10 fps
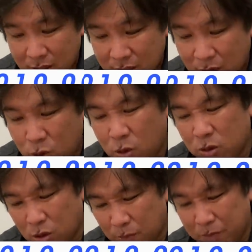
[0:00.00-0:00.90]
だここ
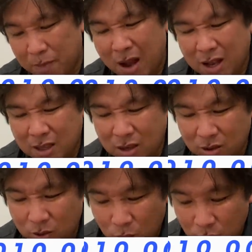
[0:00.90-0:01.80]
の、まあ、
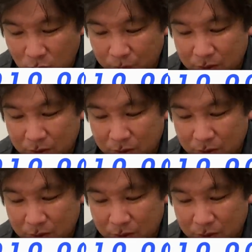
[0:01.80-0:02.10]
マーティン、この、